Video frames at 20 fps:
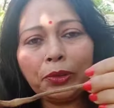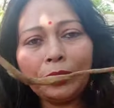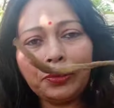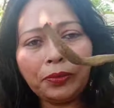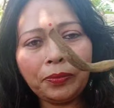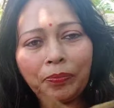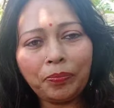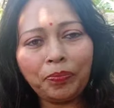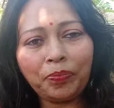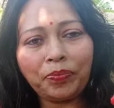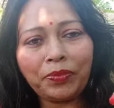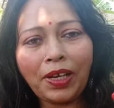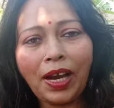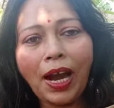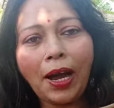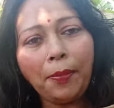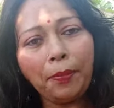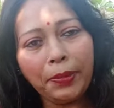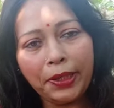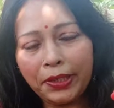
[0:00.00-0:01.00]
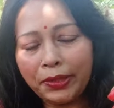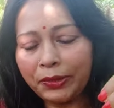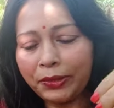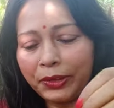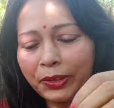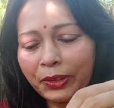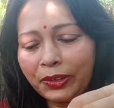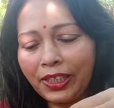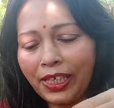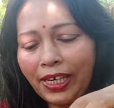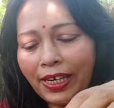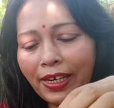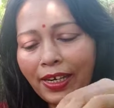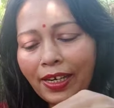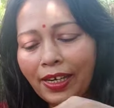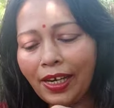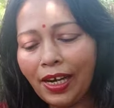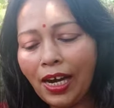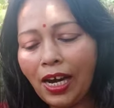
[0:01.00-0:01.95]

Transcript: तो काम में यूज होता है